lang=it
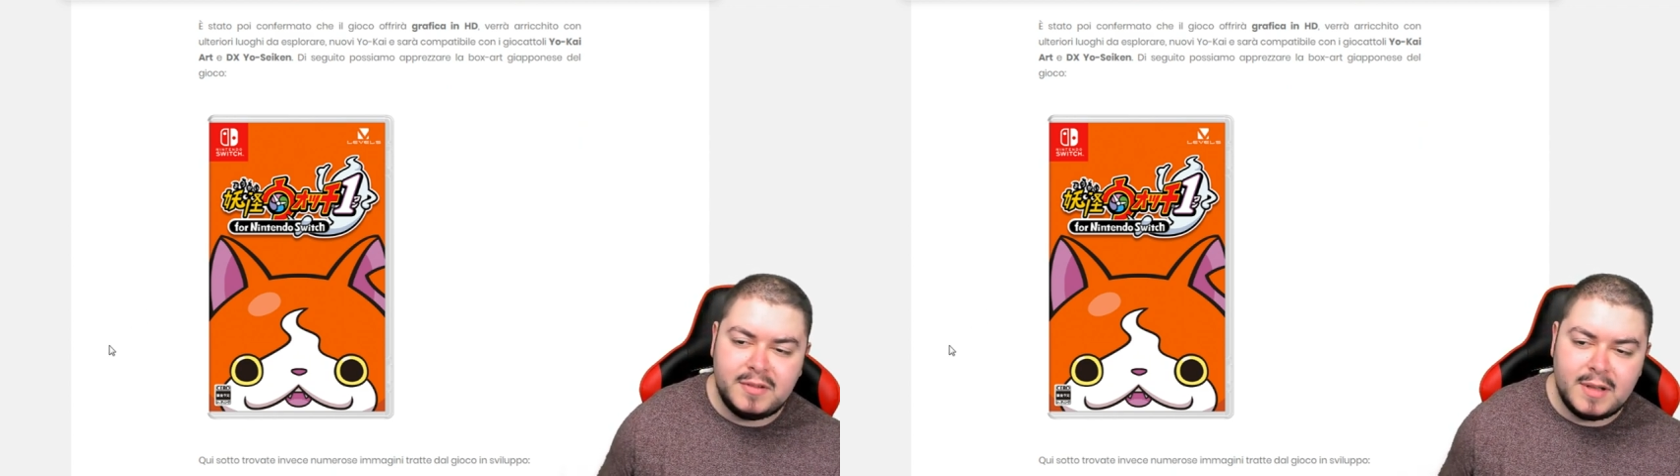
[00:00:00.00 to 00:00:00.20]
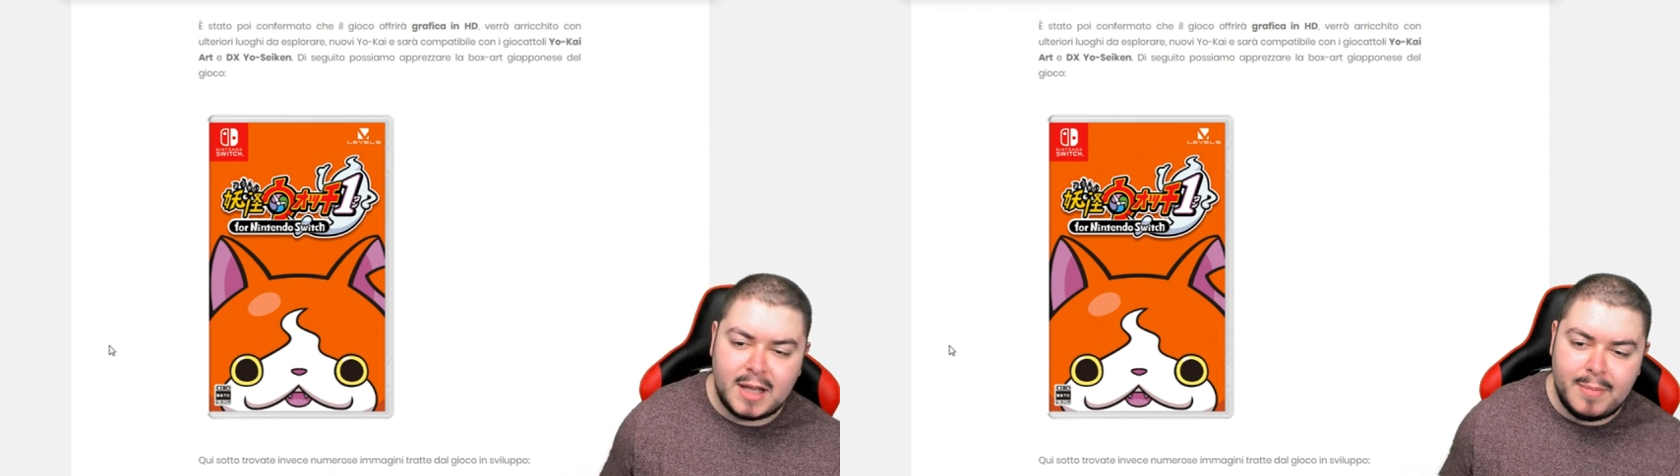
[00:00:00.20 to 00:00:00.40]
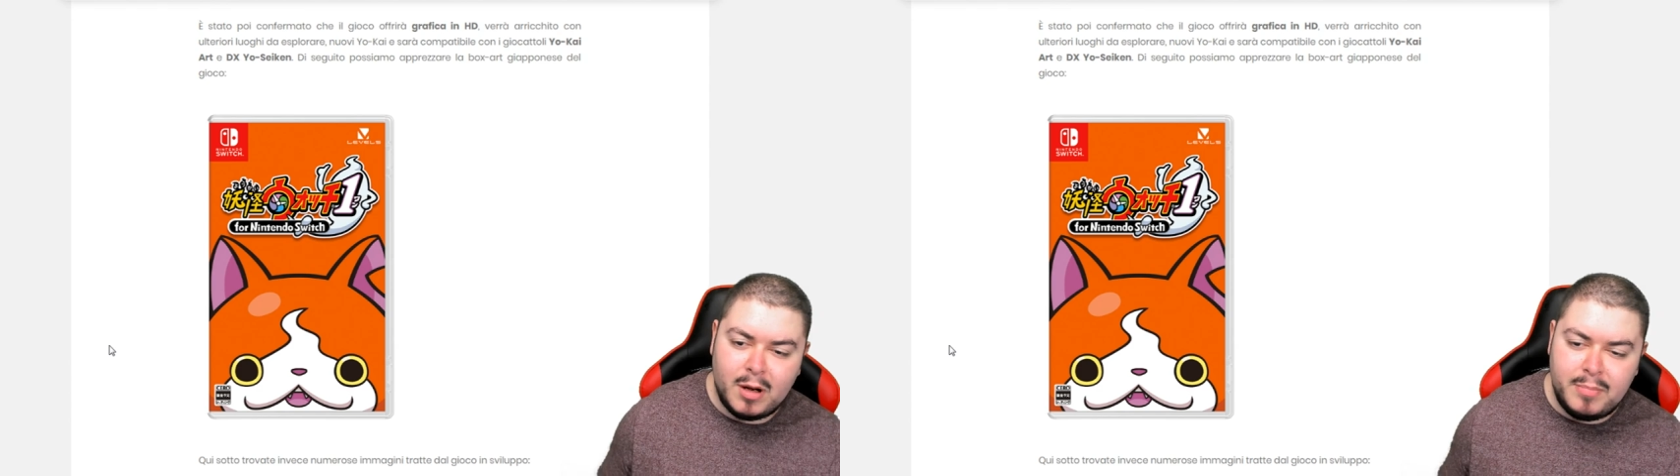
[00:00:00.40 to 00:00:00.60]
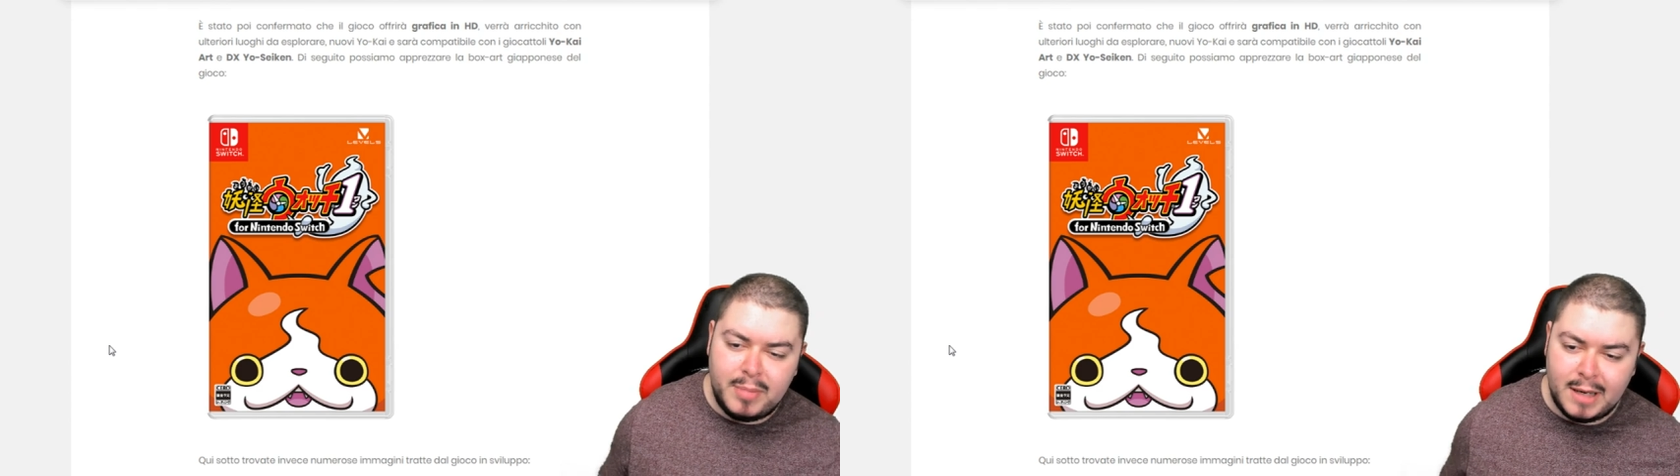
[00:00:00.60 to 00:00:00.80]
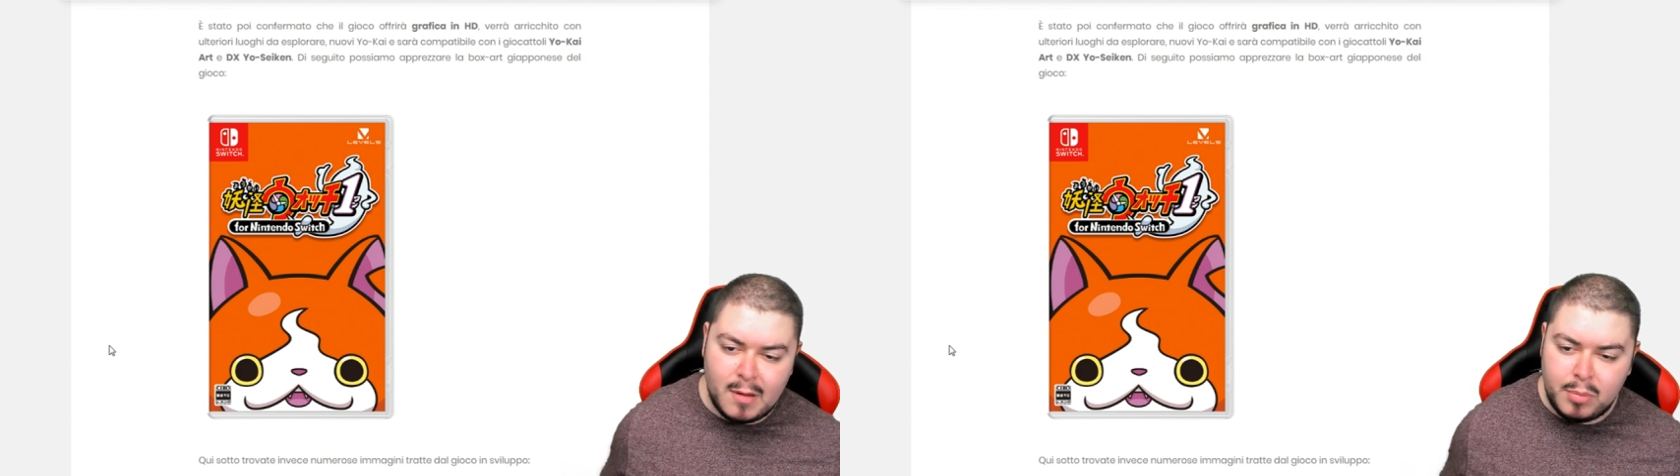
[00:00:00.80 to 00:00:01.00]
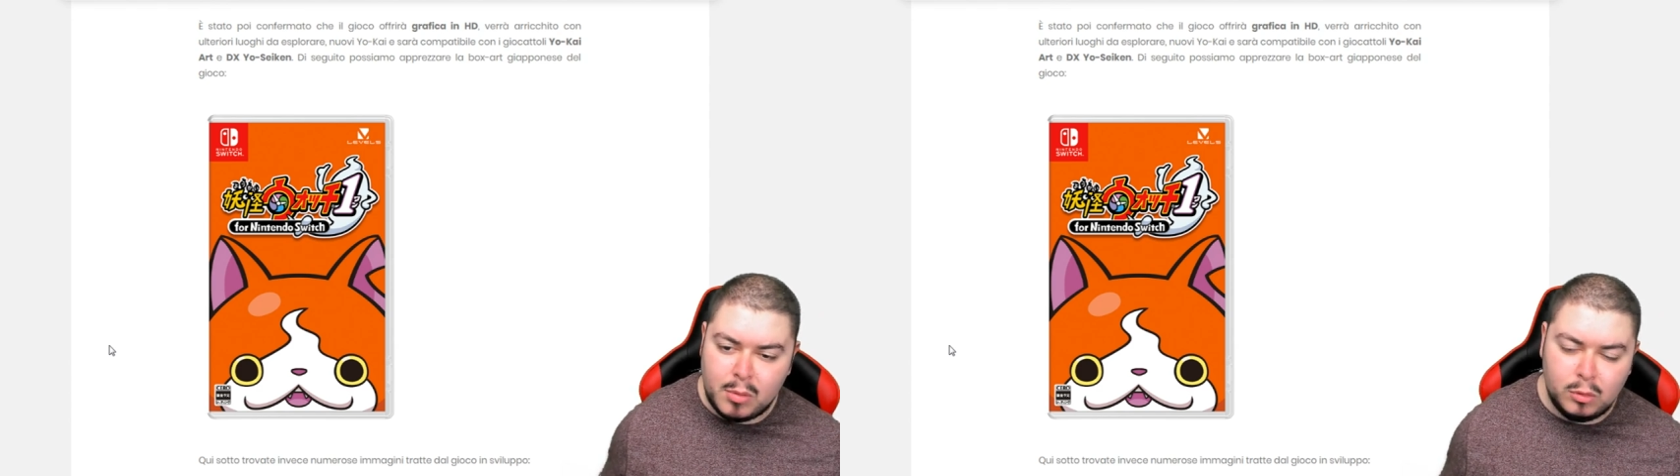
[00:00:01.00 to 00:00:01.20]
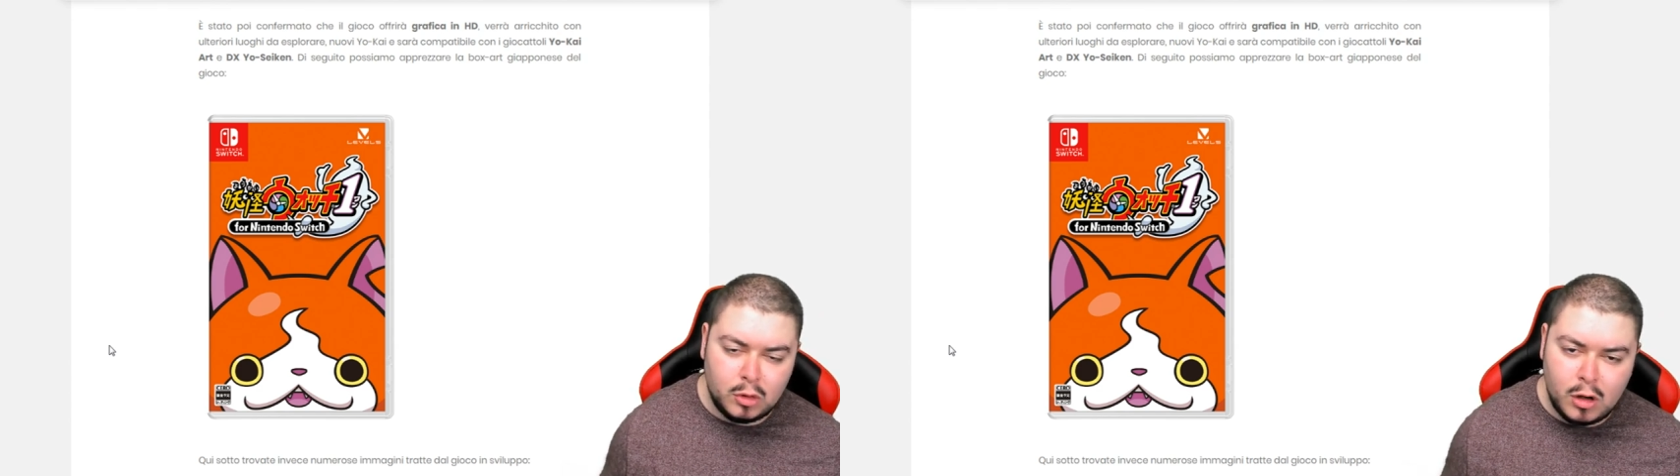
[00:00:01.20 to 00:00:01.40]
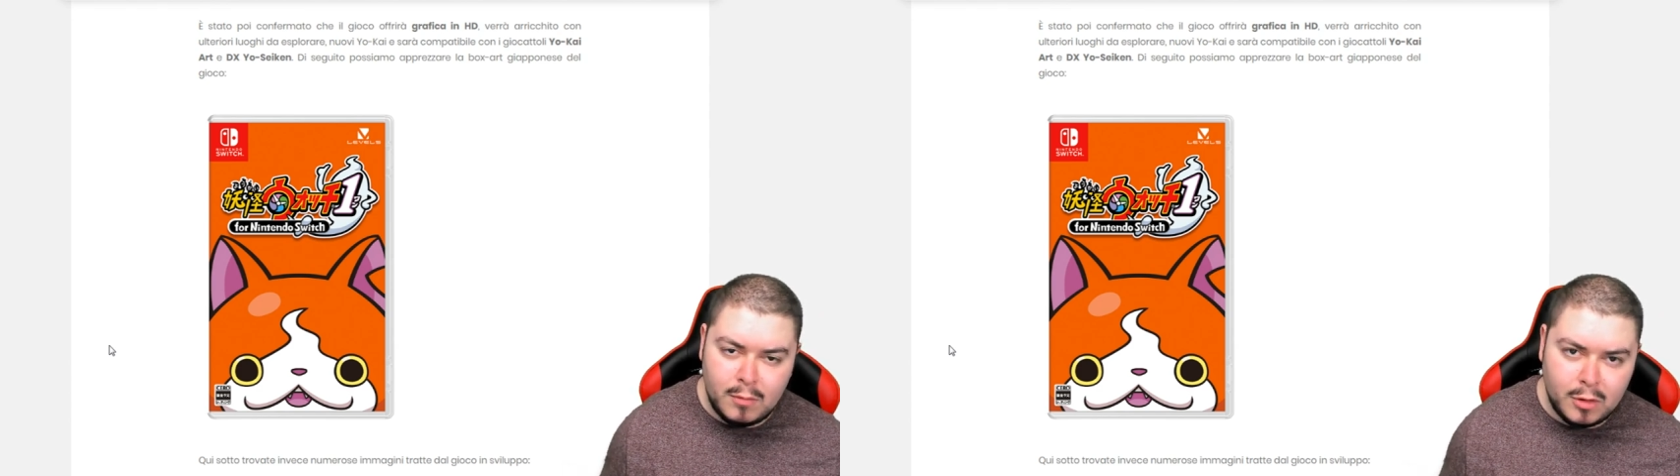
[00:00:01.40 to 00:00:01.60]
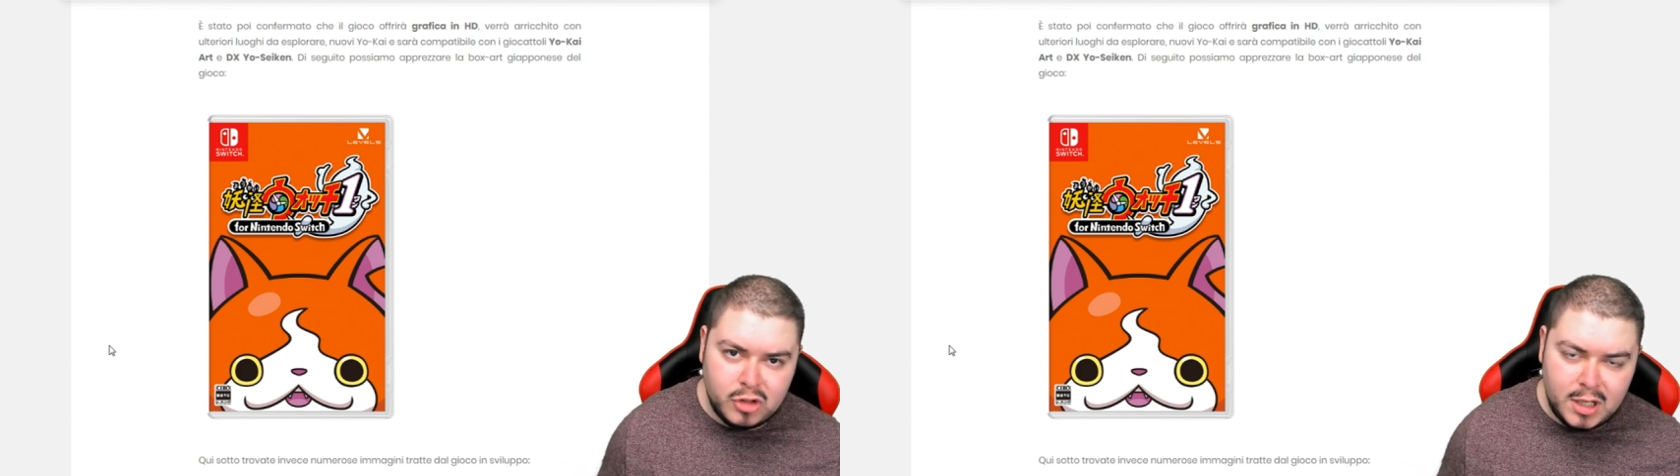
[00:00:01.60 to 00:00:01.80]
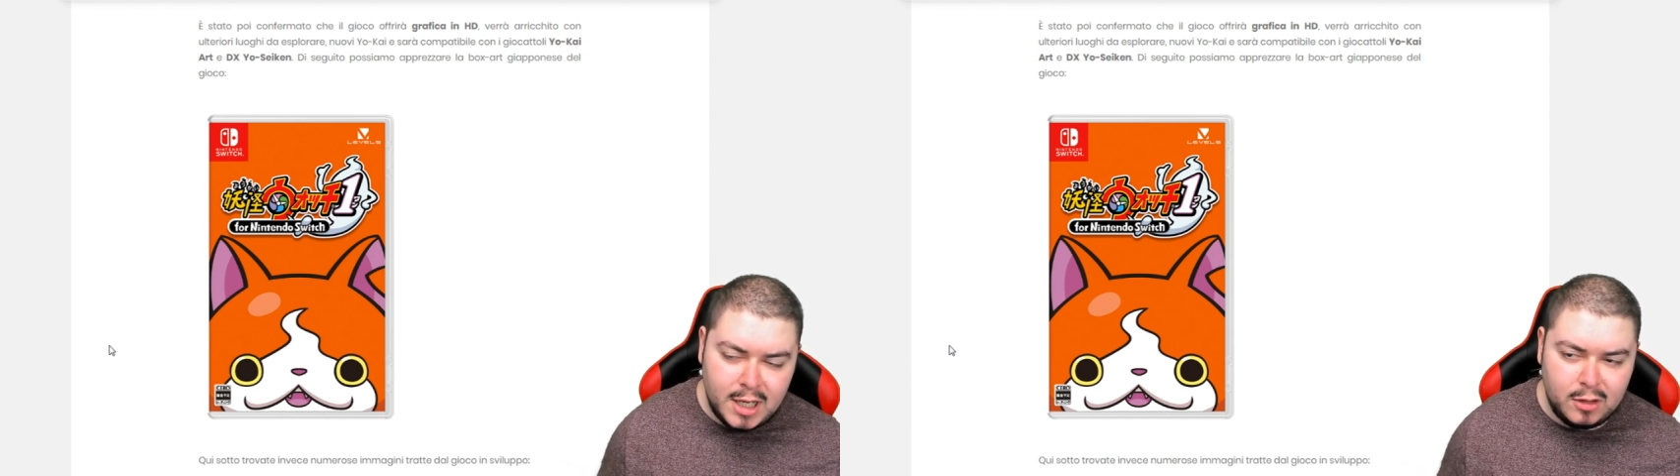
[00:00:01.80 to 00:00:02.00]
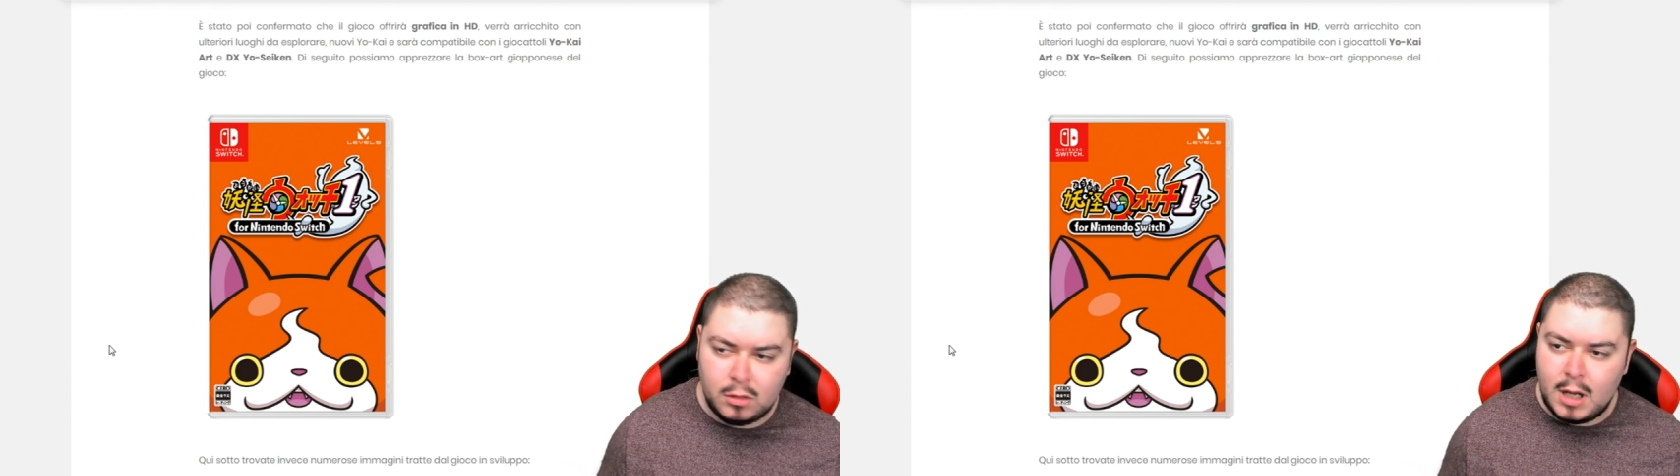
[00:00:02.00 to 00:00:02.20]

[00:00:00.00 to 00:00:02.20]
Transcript: che poi il primo appunto, come ho già detto,